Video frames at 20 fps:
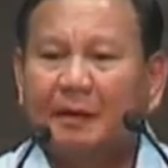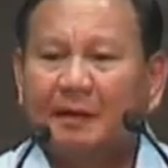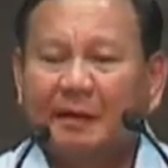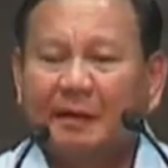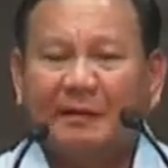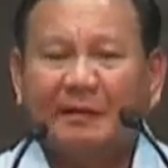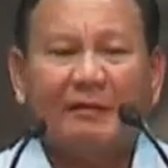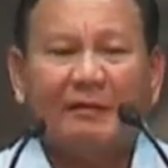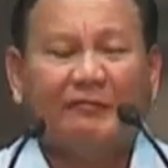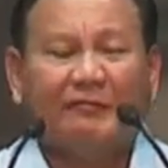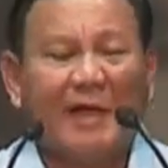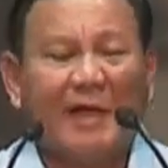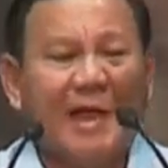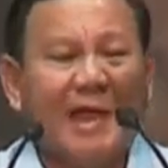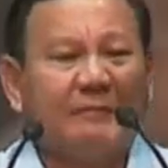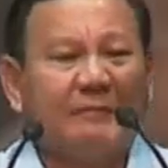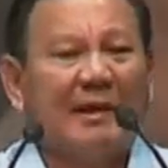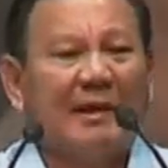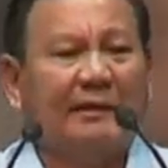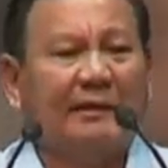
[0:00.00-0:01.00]
Kita
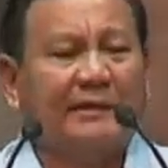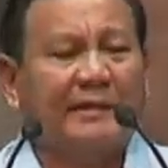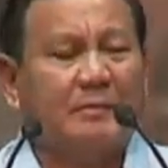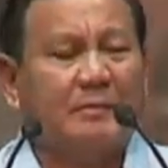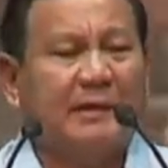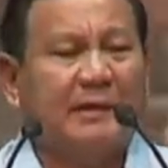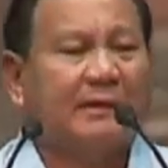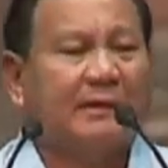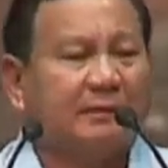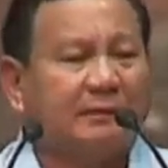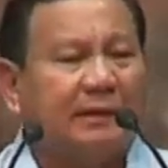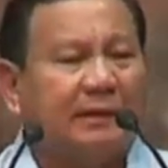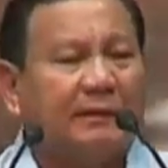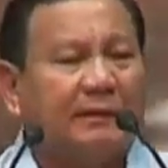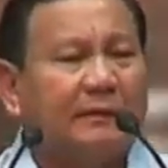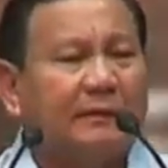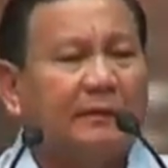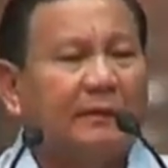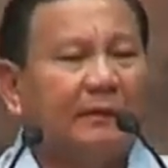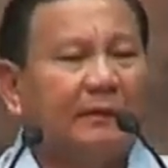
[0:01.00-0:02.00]
faham dan kita
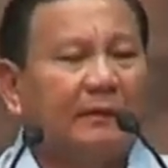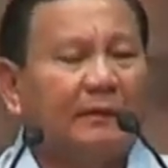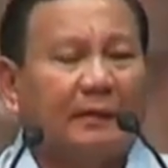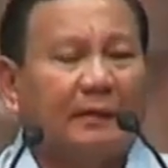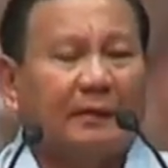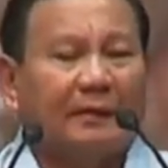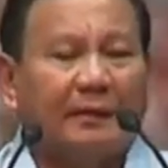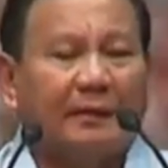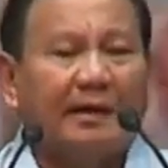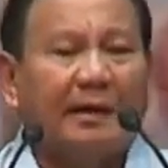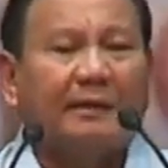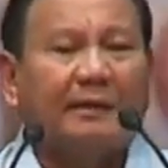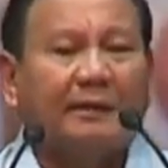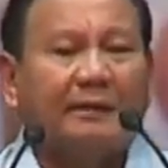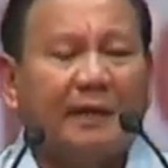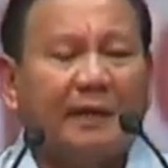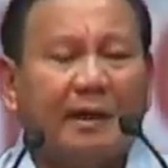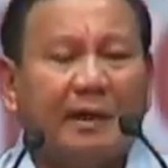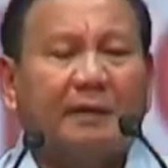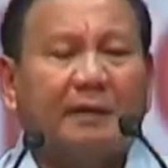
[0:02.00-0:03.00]
mengerti dan
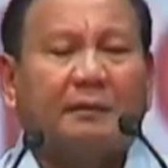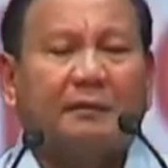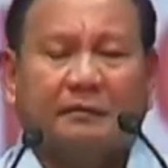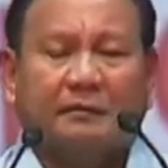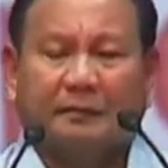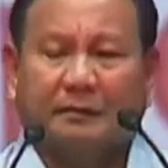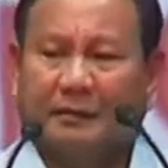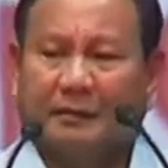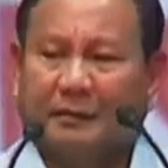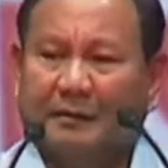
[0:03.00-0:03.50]
kita